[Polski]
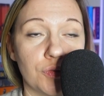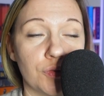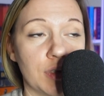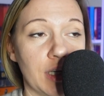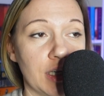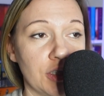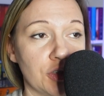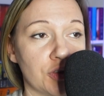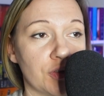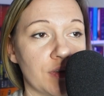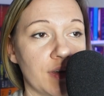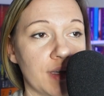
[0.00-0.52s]

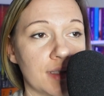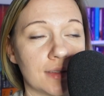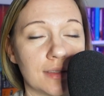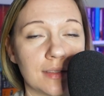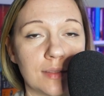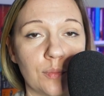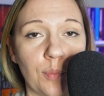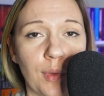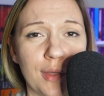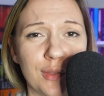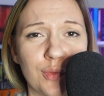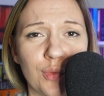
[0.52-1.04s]
na świat
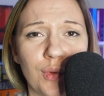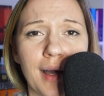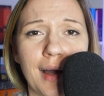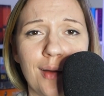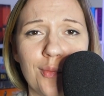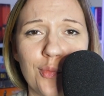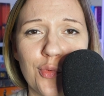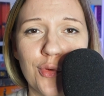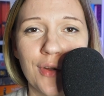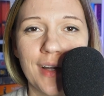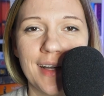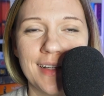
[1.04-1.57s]
spadła
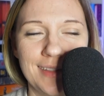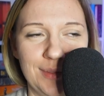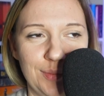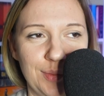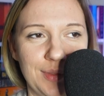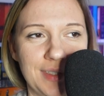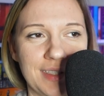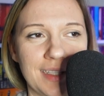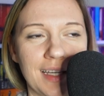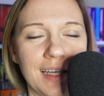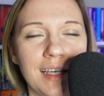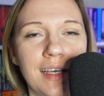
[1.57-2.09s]

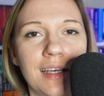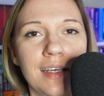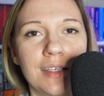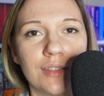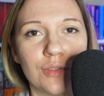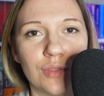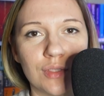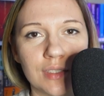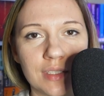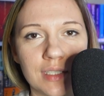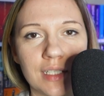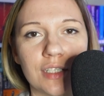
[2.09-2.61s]
apokalipsa,
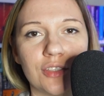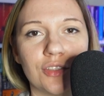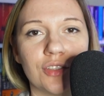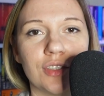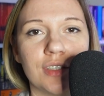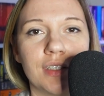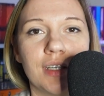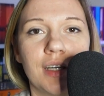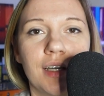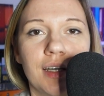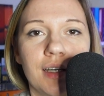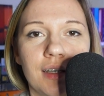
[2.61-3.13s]
to
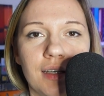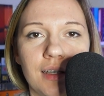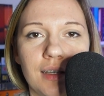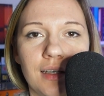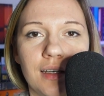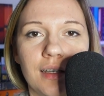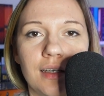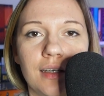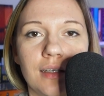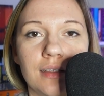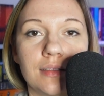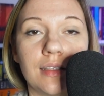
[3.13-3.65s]
znaczy
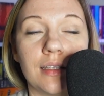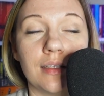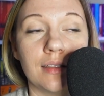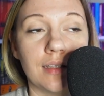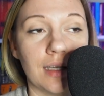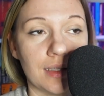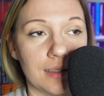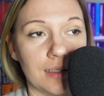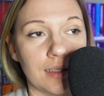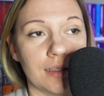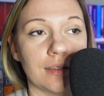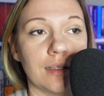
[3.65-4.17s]
e, ten
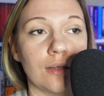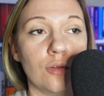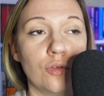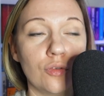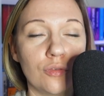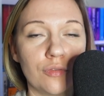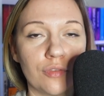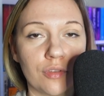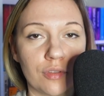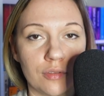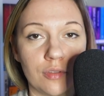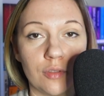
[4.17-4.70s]
atak na
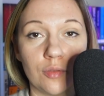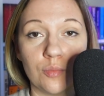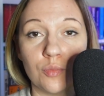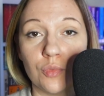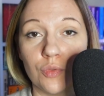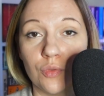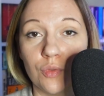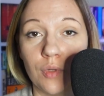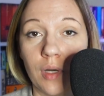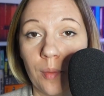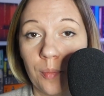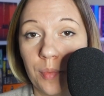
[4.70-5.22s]
Louvre to
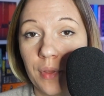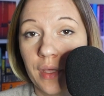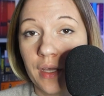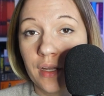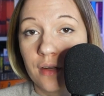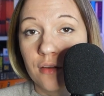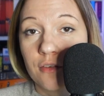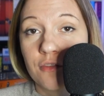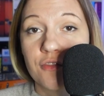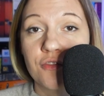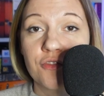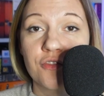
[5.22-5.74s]
była
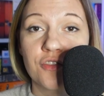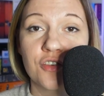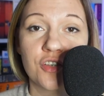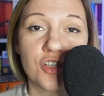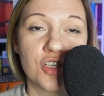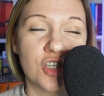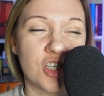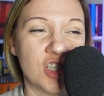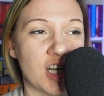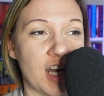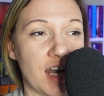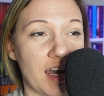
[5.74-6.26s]

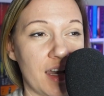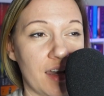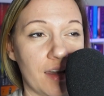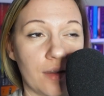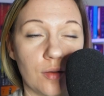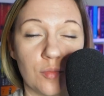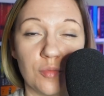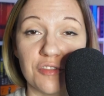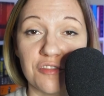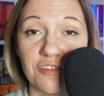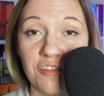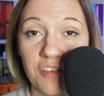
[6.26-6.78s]
pierwsza
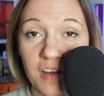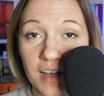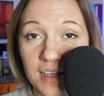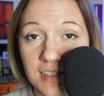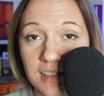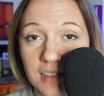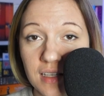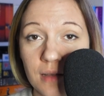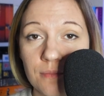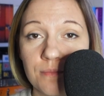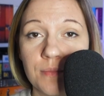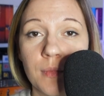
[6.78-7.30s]
jakby
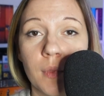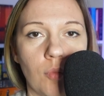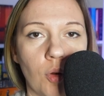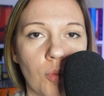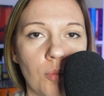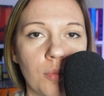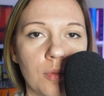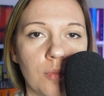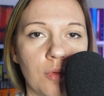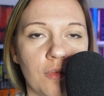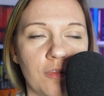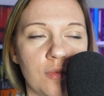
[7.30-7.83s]
faza.
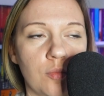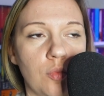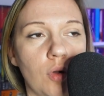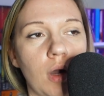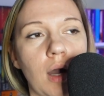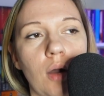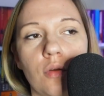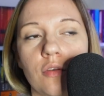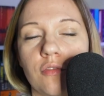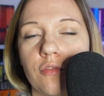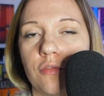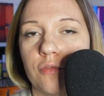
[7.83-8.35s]
Bomby
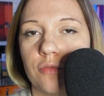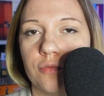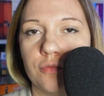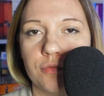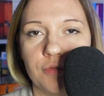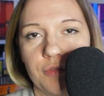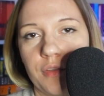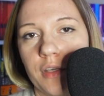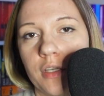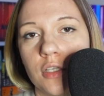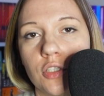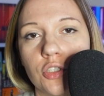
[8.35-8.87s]
powybuchały
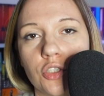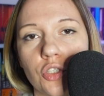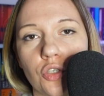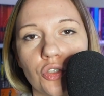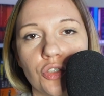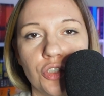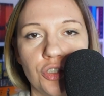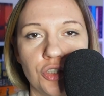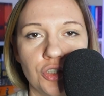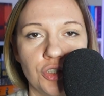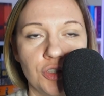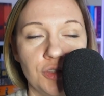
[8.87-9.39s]
w
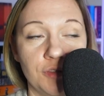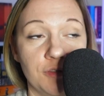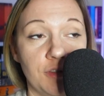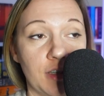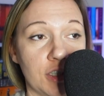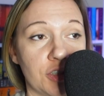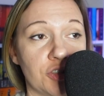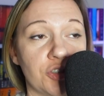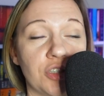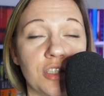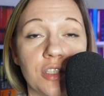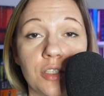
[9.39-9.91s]
większości
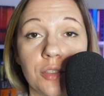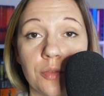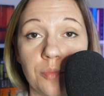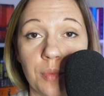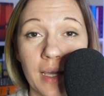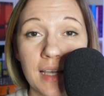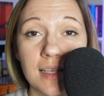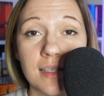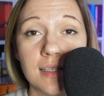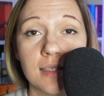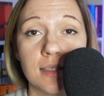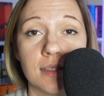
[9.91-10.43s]
ważnych
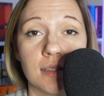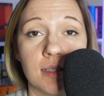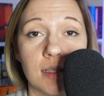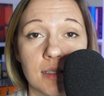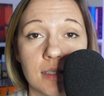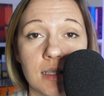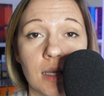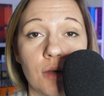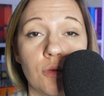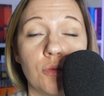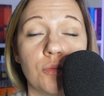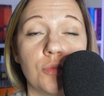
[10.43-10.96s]
miast na
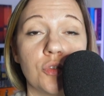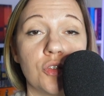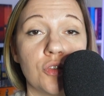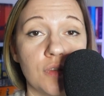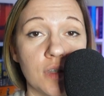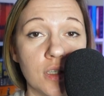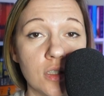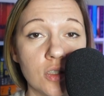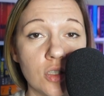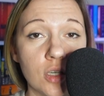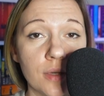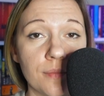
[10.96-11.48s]
całym
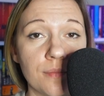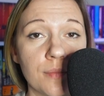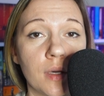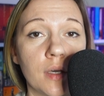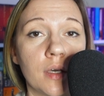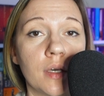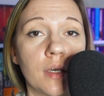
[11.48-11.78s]
świecie.